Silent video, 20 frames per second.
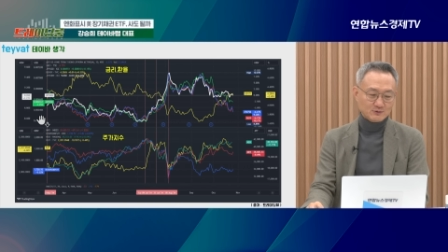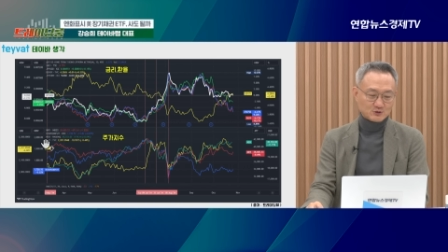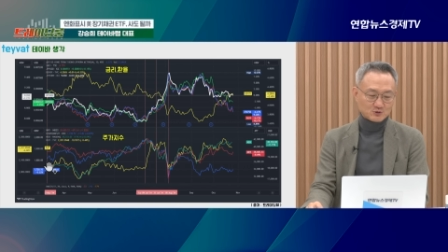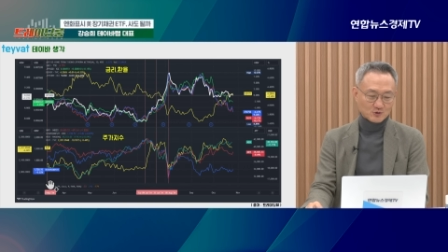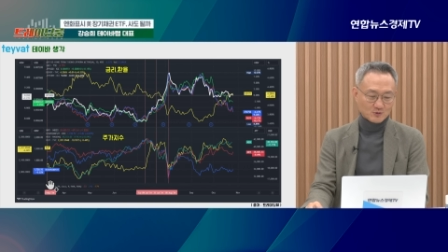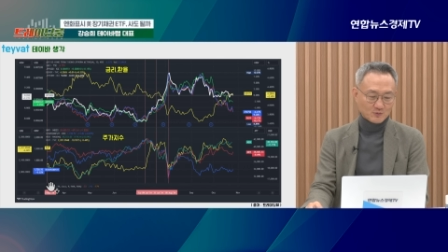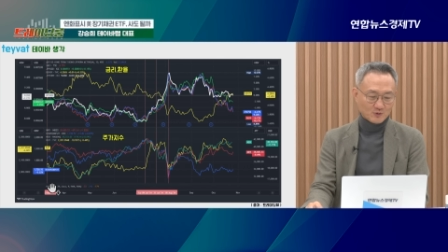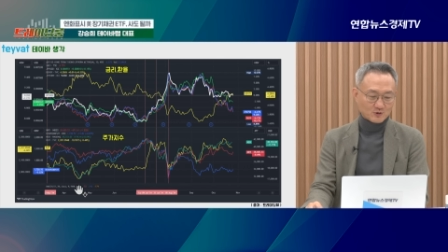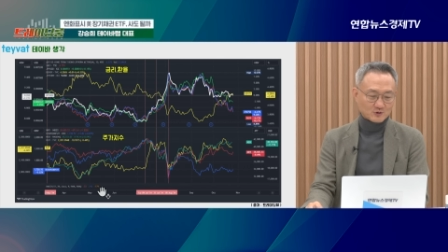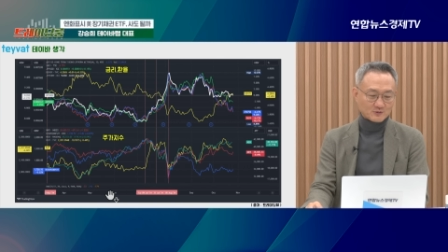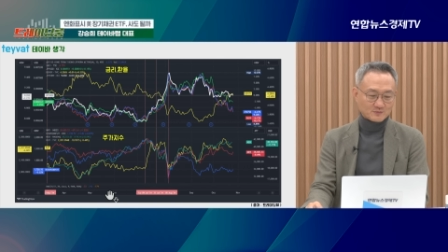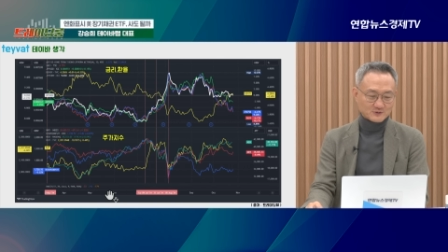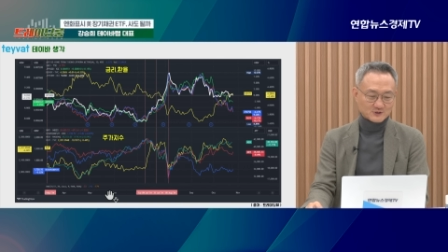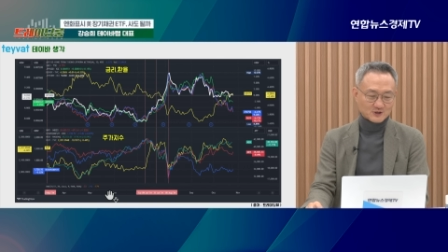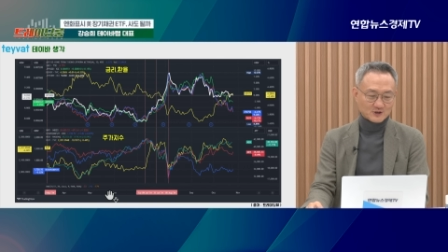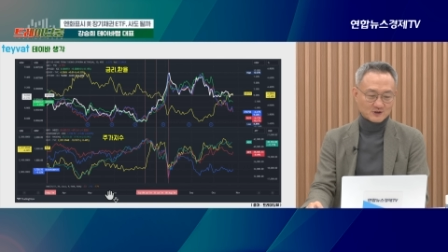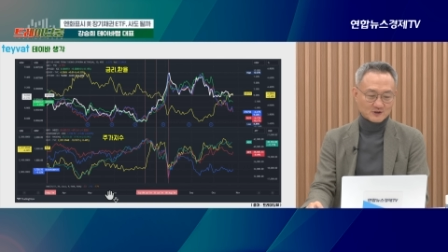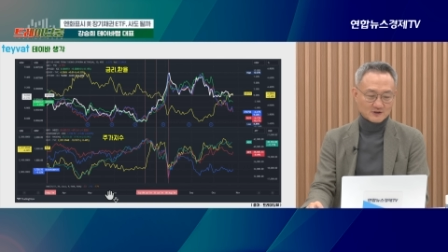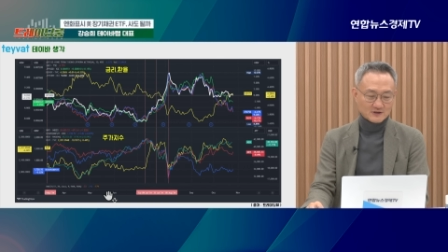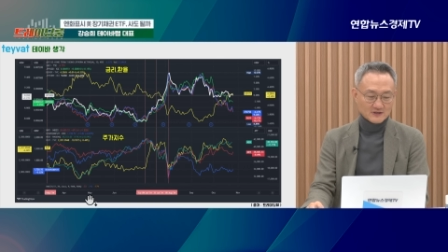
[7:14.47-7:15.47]
조금
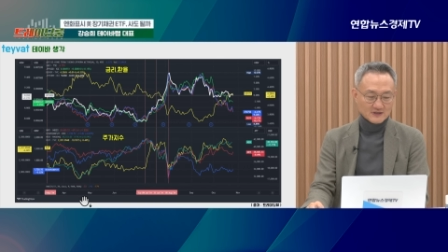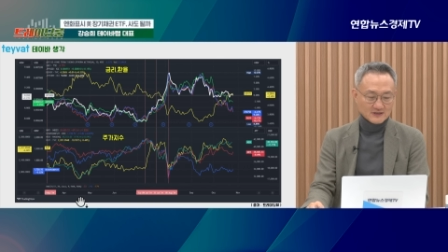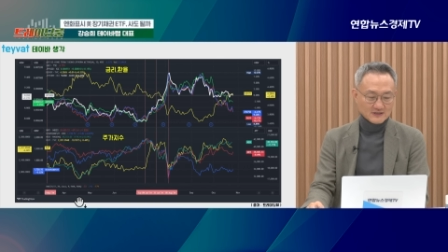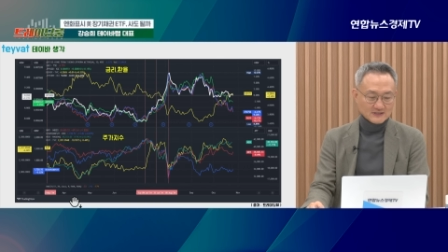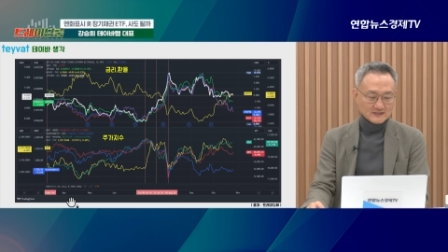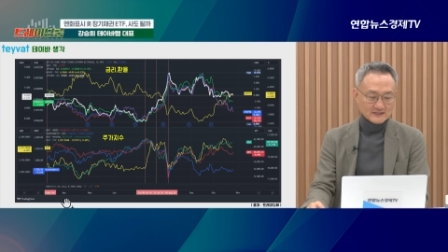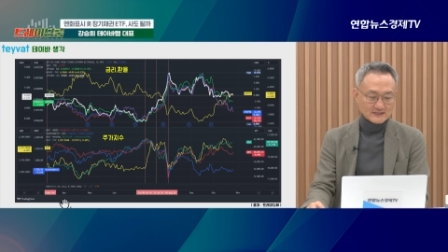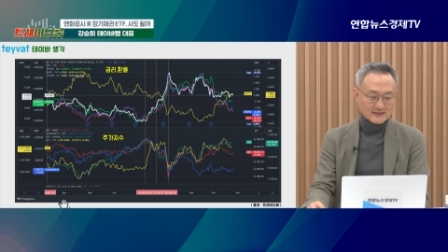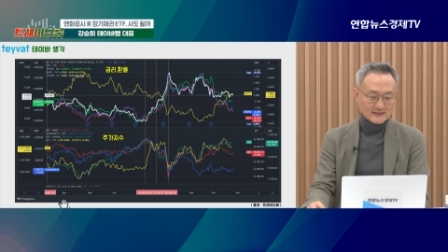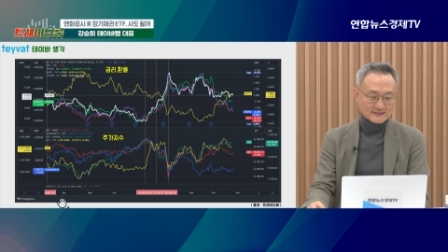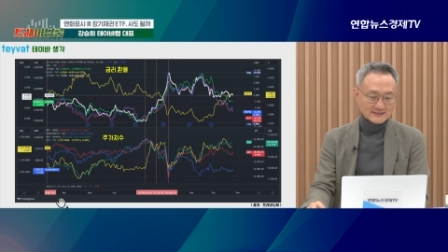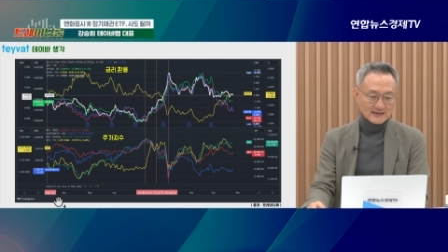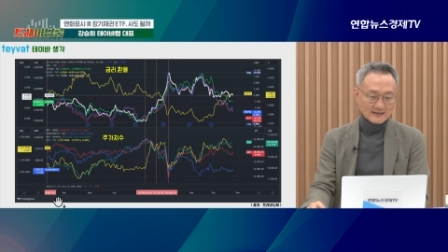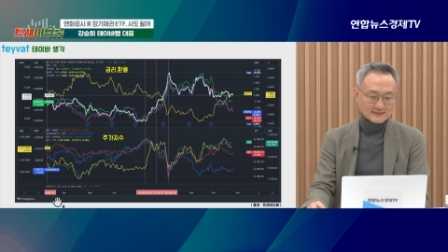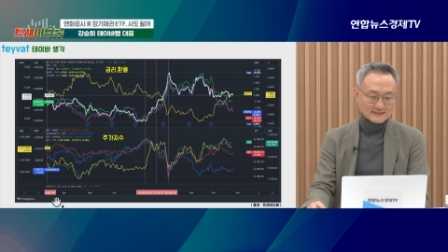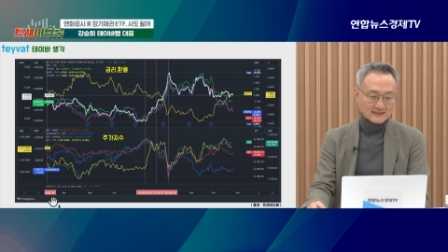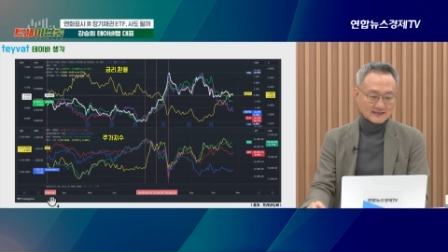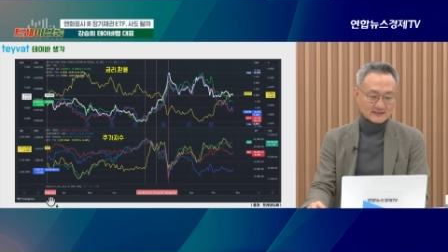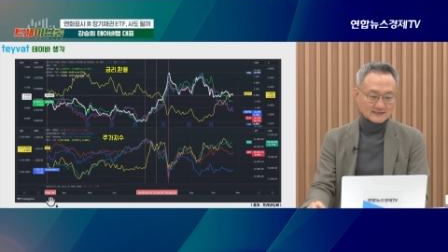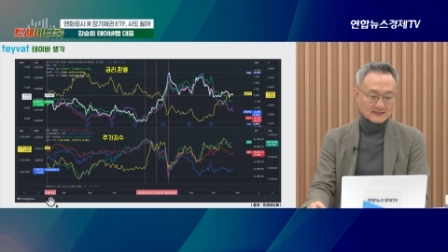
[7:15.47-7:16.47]
어렵죠. 음. 이게
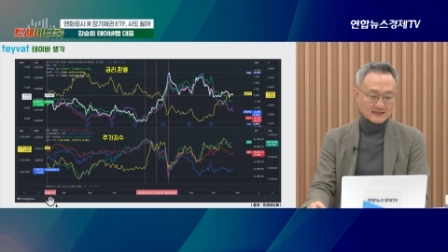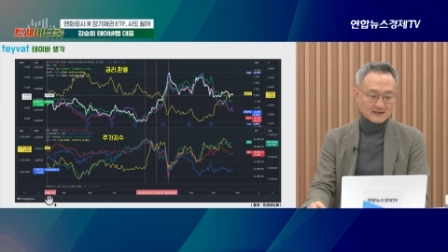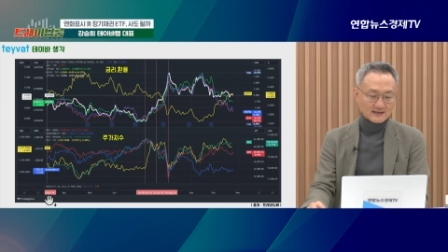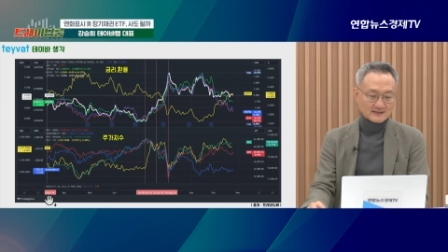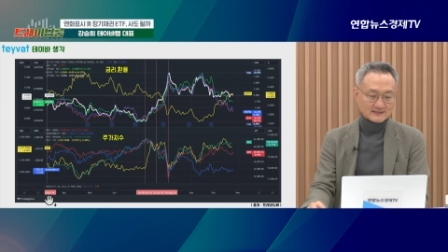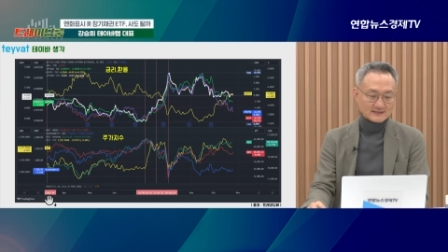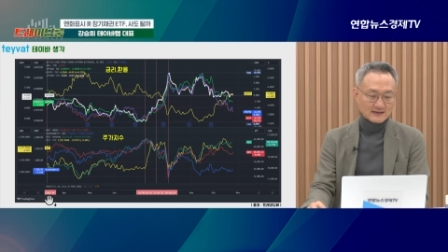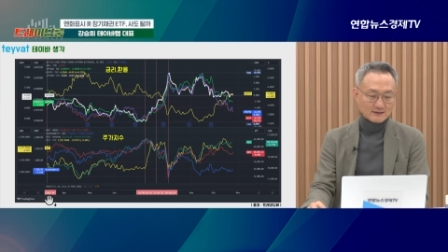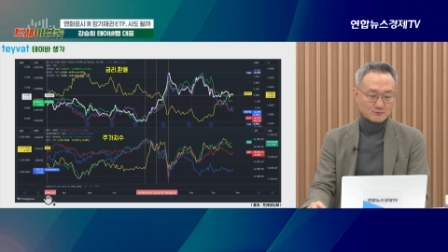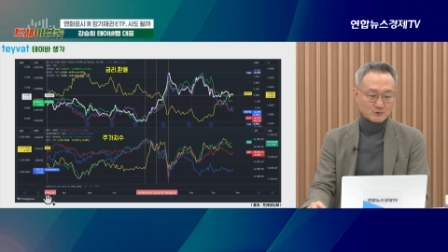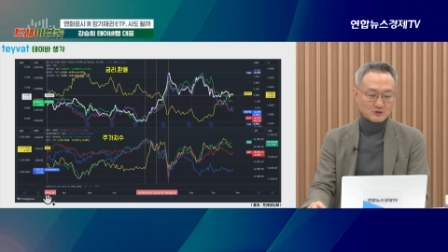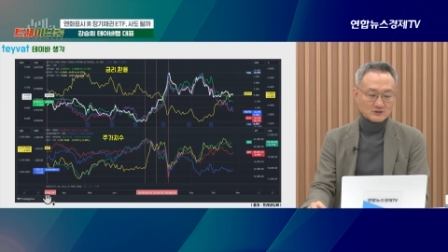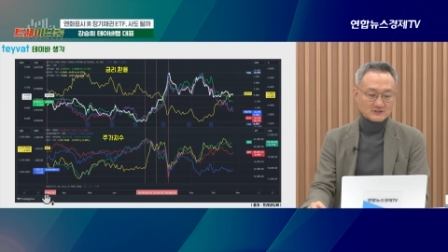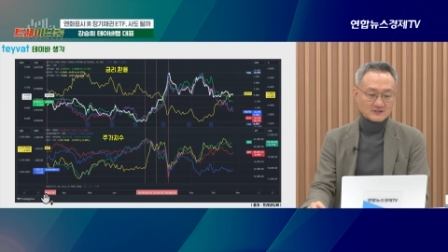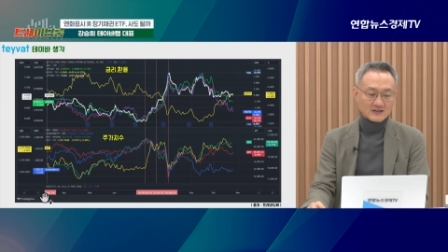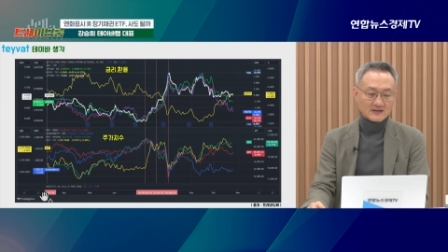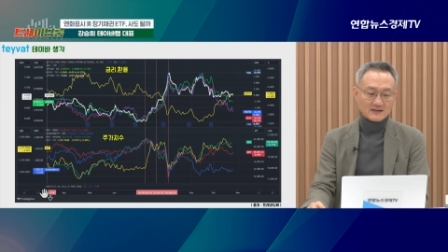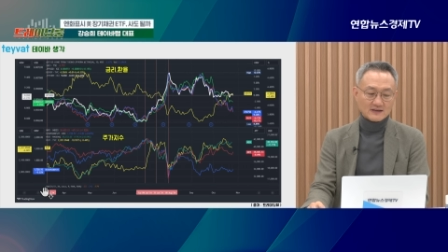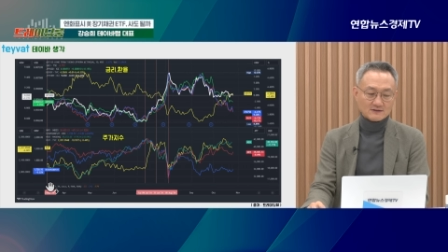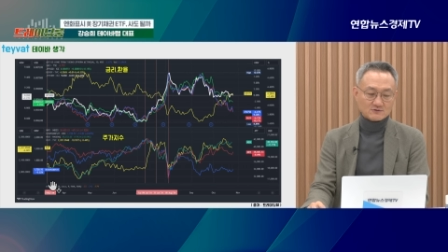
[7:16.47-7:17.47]
상장된 게 3월
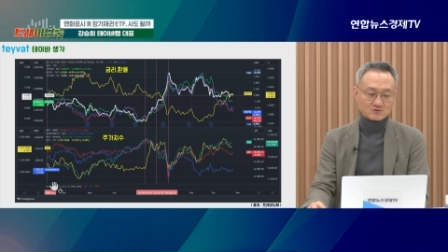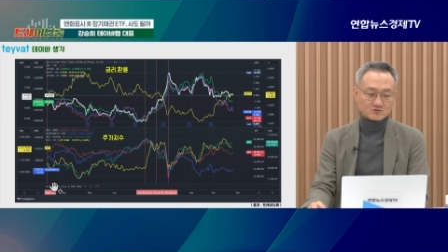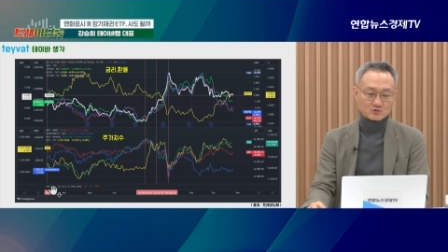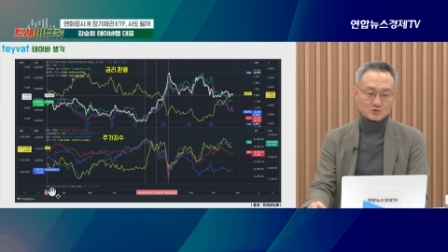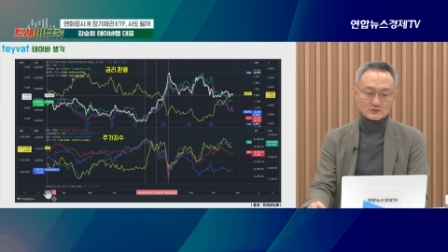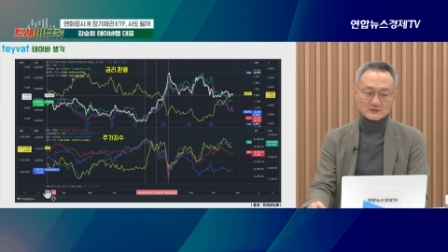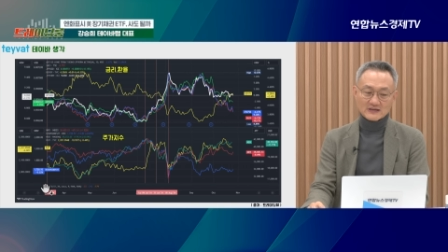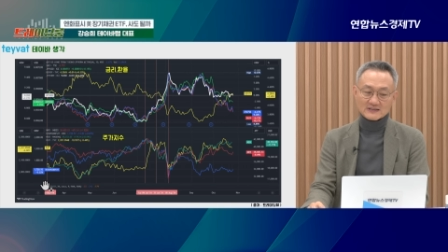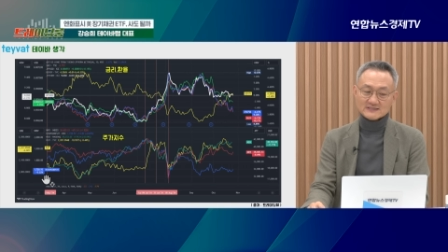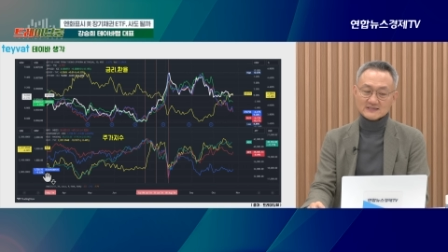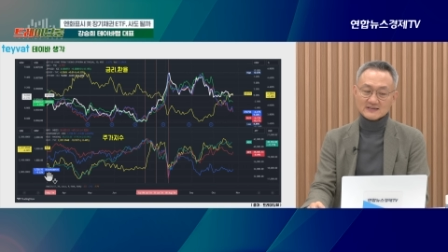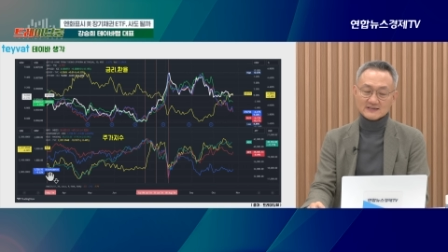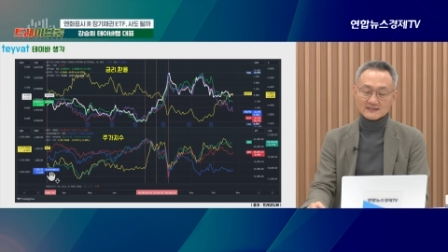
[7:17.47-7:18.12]
달에 주로 상장이